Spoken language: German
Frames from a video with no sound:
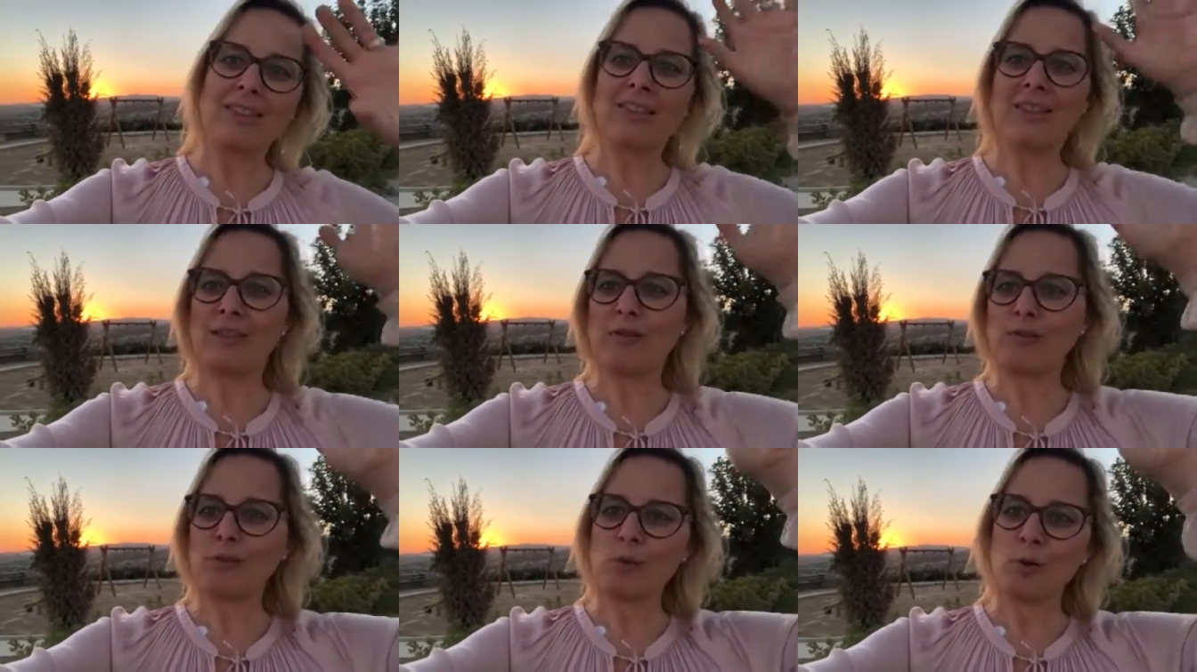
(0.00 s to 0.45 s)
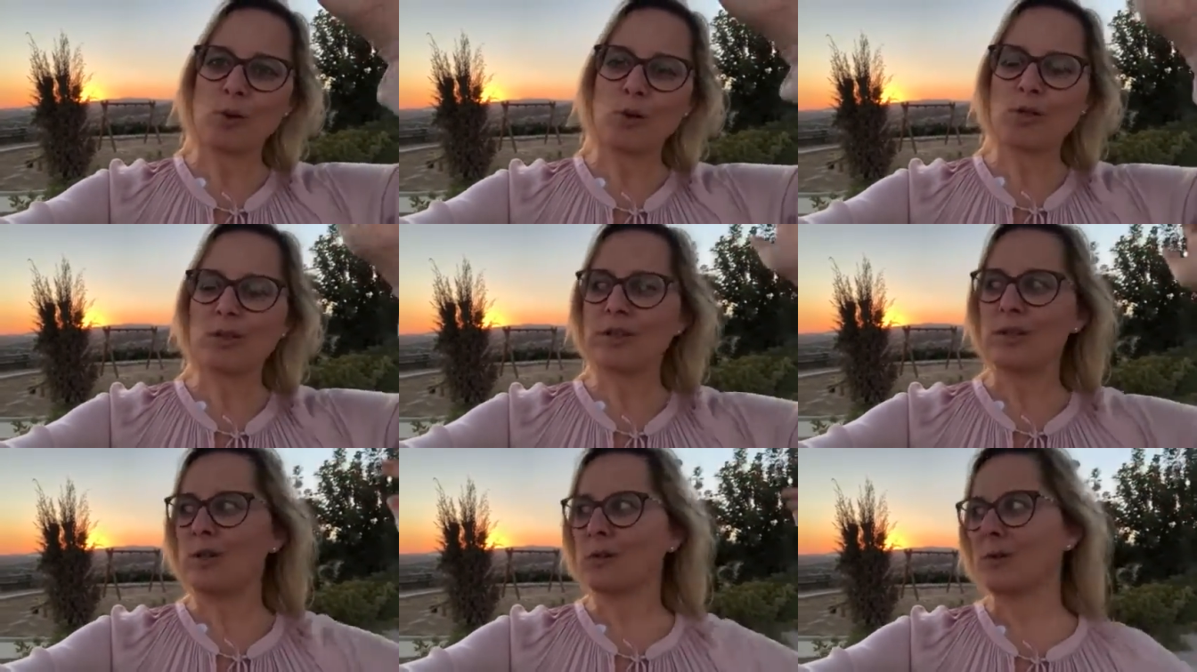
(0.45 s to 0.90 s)
eine
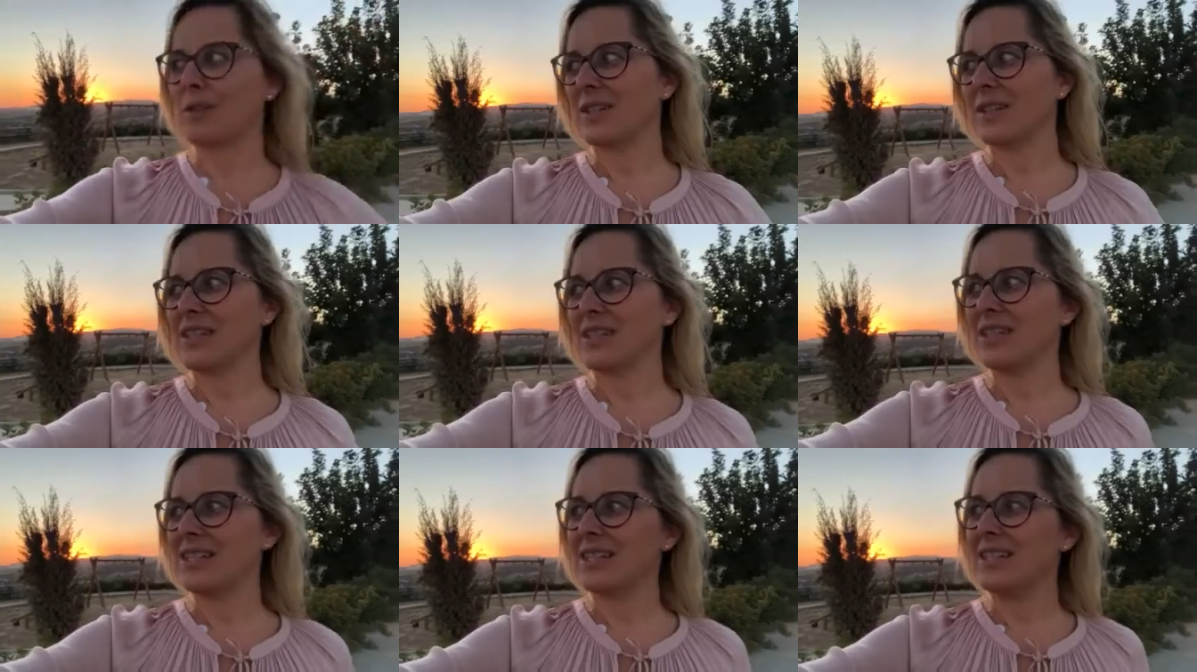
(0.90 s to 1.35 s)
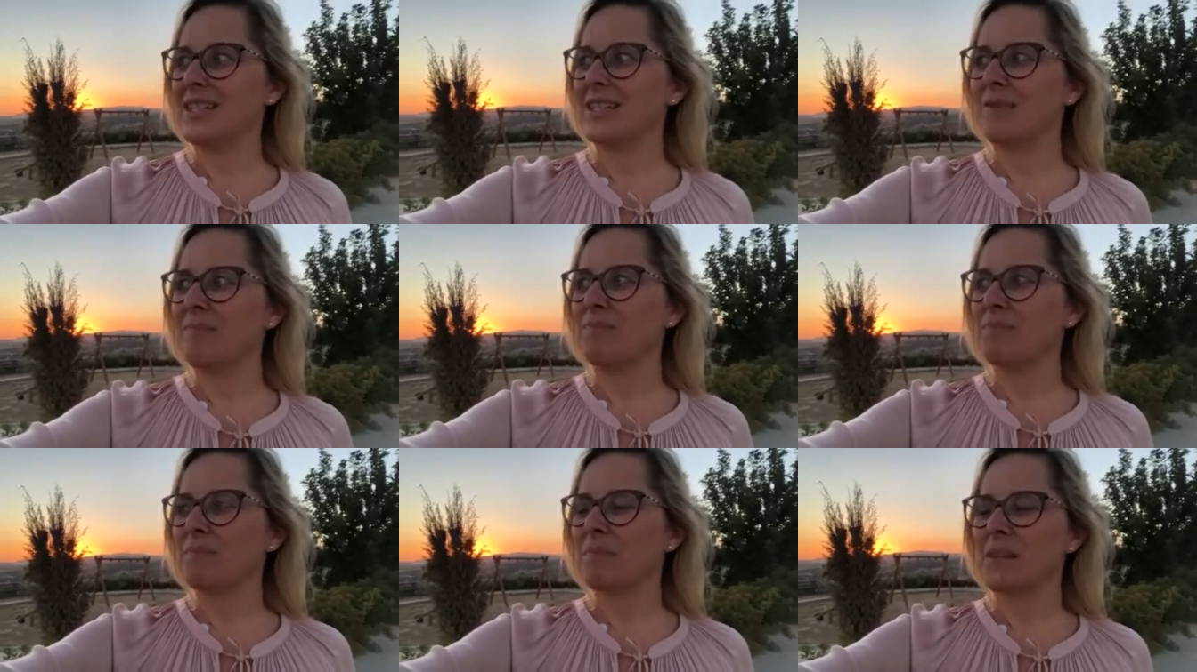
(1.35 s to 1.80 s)
Vorstellung, eine
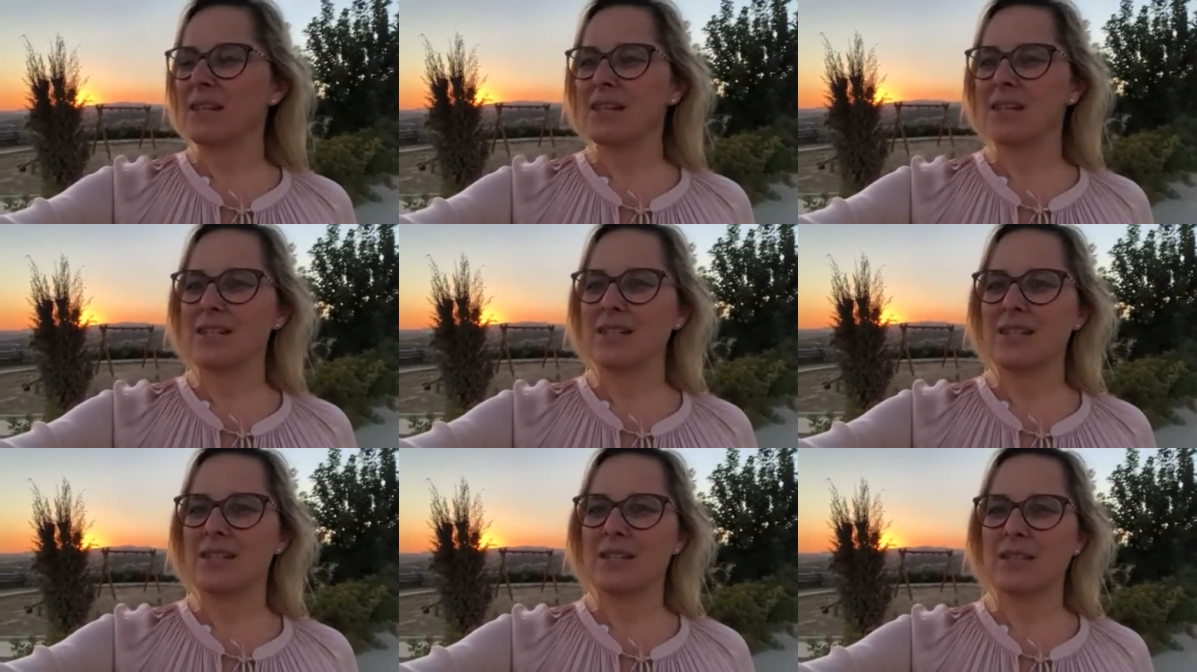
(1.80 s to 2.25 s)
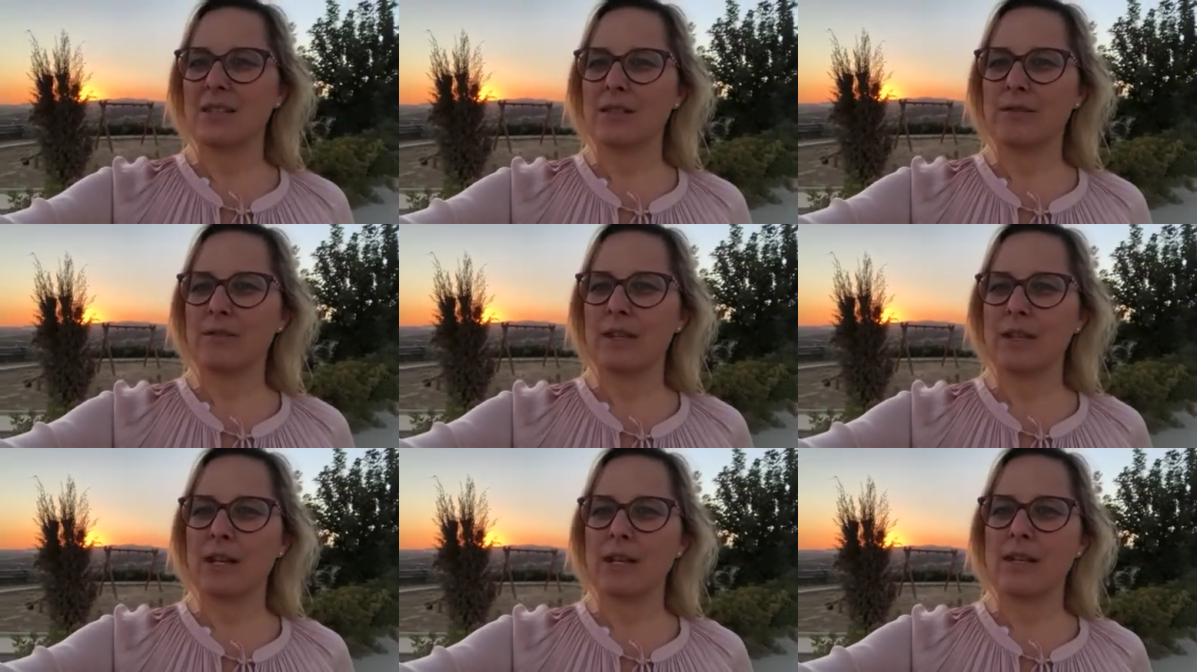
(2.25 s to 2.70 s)
Idee, die
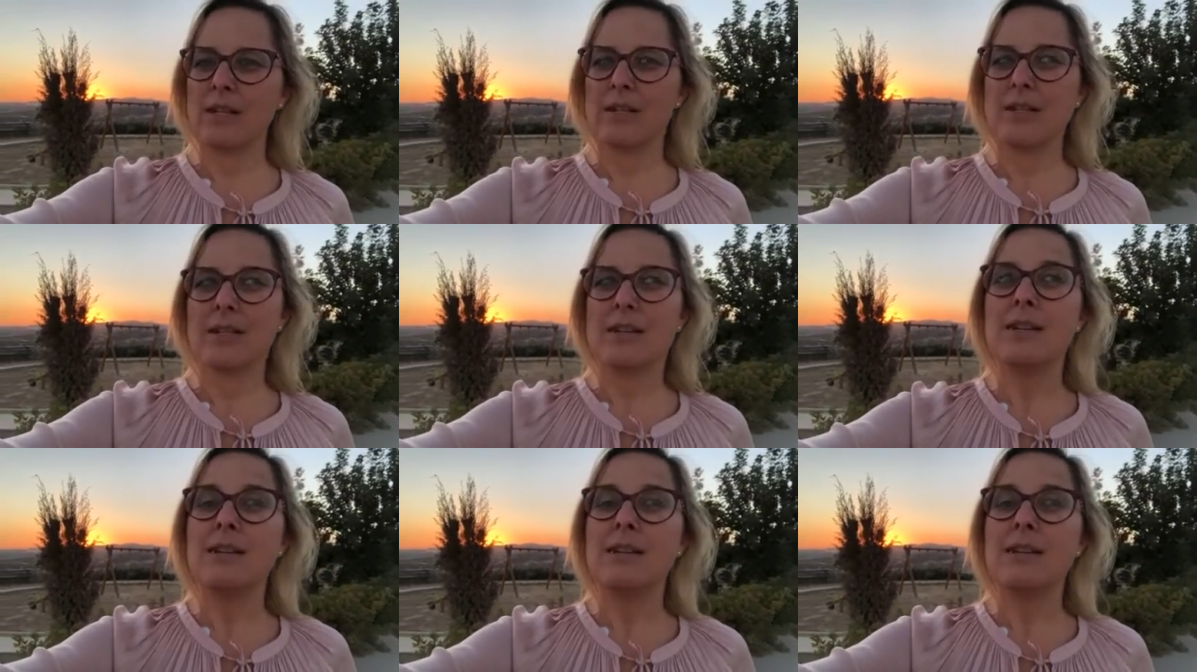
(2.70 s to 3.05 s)
sich vielleicht